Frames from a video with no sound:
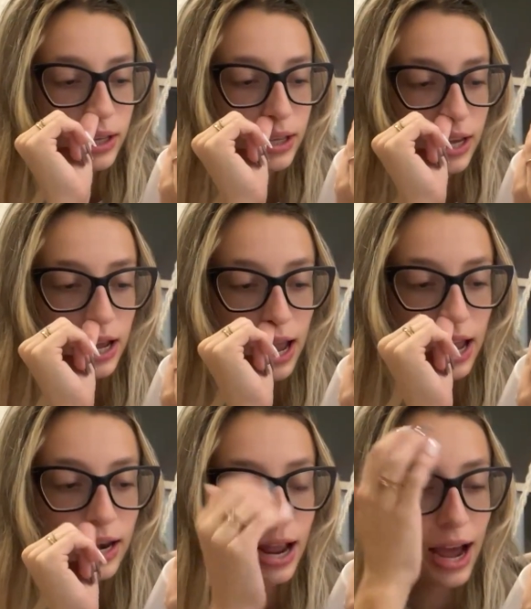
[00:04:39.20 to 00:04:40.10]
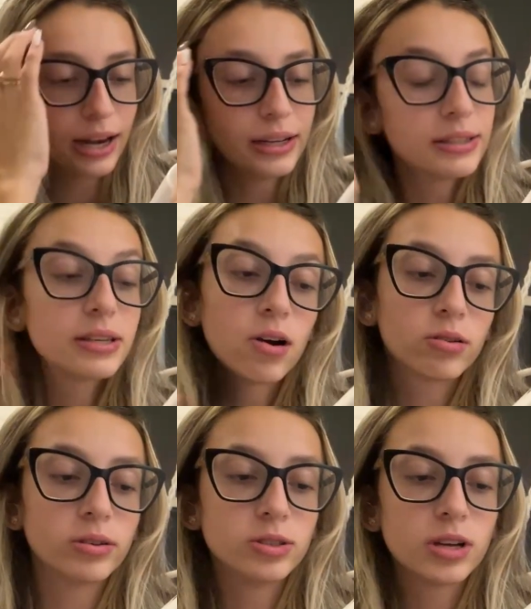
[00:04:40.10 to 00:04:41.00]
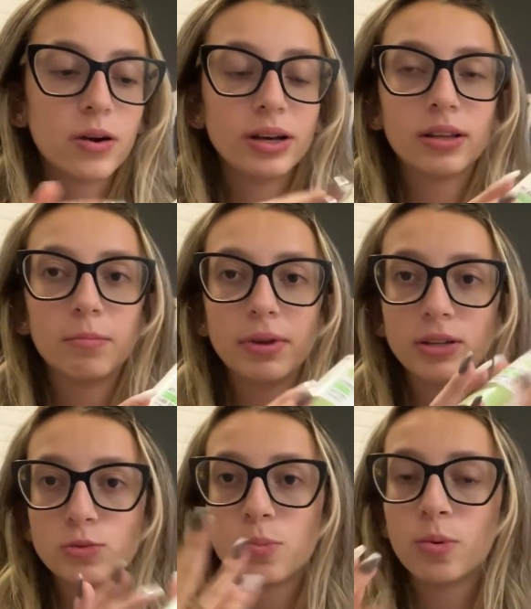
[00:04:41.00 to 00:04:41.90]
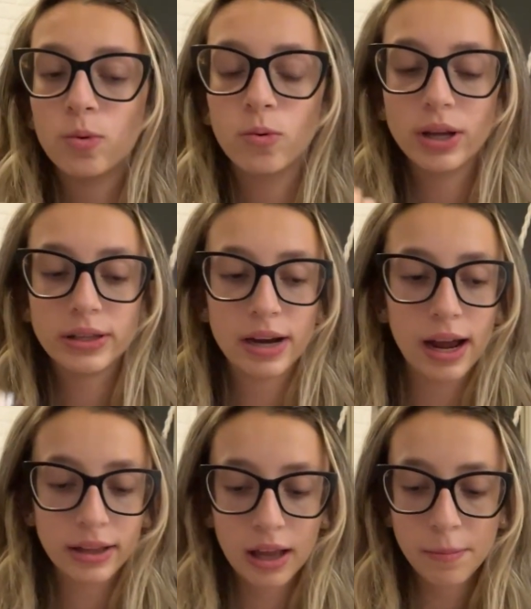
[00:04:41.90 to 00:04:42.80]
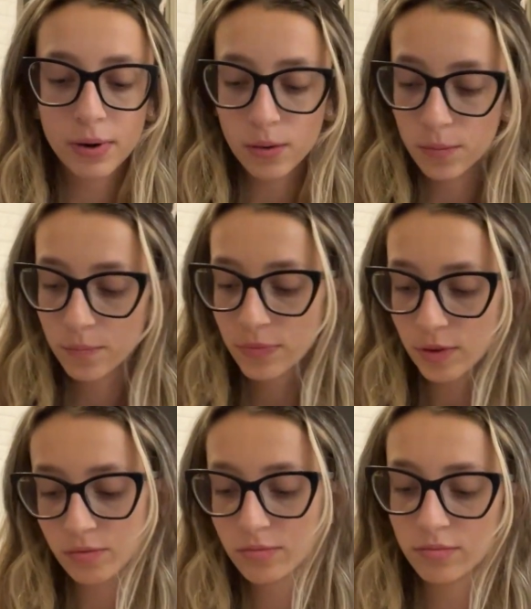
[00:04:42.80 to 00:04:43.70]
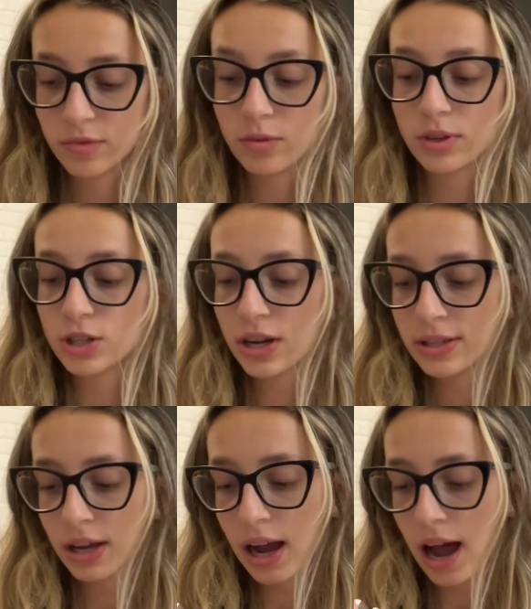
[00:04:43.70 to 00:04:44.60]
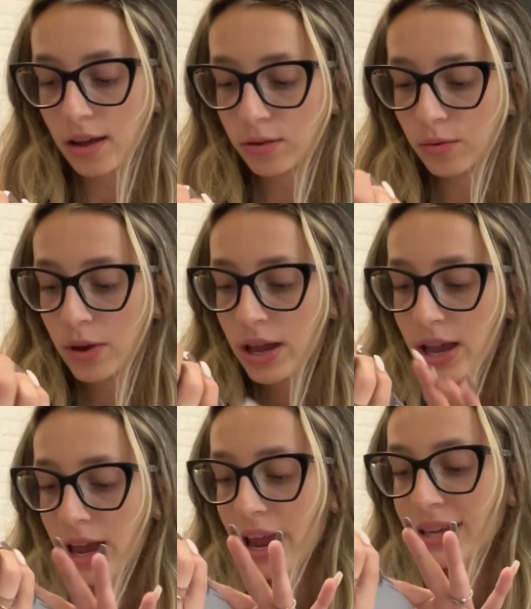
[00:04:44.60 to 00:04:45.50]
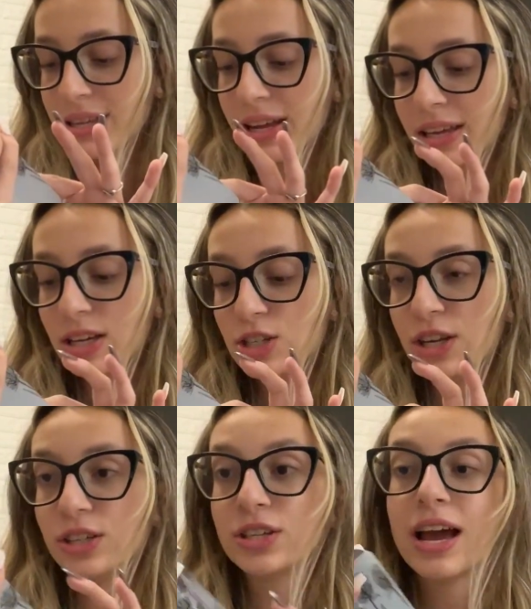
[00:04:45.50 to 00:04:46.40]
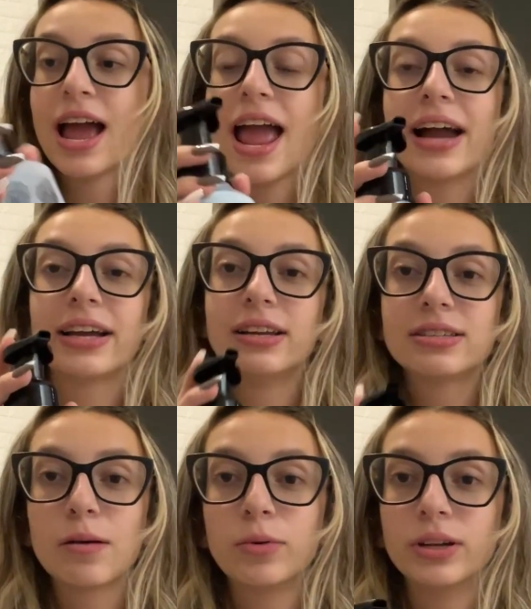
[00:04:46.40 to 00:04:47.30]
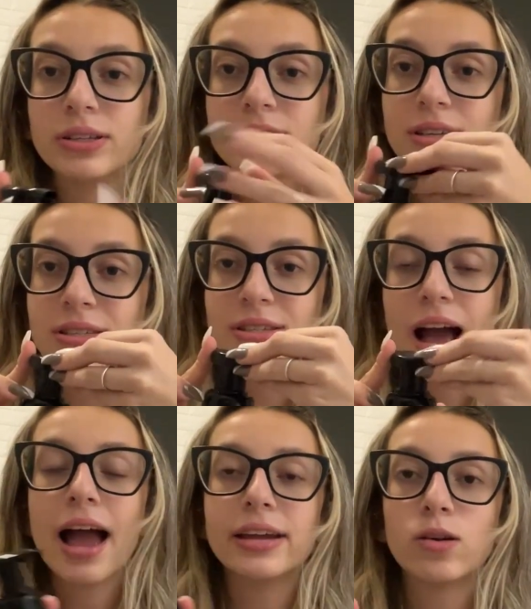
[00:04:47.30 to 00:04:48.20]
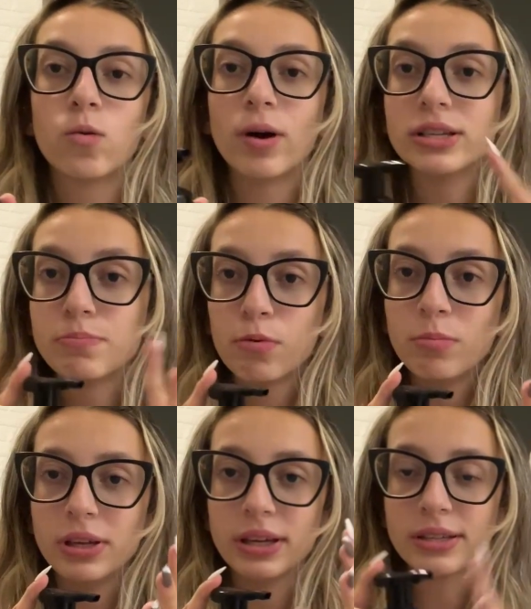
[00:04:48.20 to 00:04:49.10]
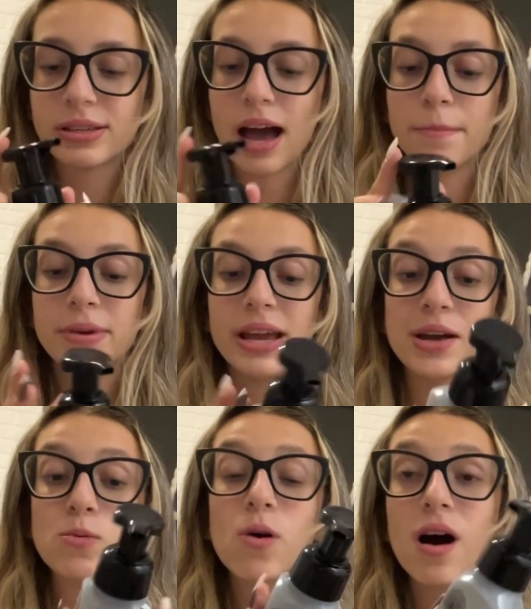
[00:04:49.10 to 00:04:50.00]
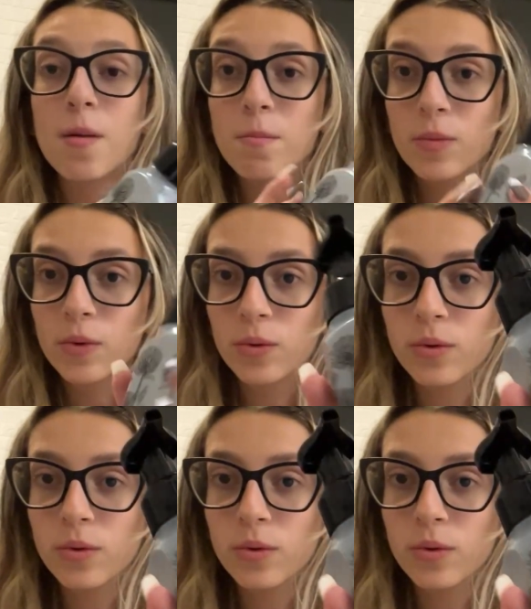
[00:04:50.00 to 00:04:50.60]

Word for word: Que ele, além de ser álcool em gel, ele também, tipo, hidrata a mão, não, não deixa ressecado. Esse daqui, gente, é aqueles sabonetes que sai com a espuminha, sabe? Eu amo.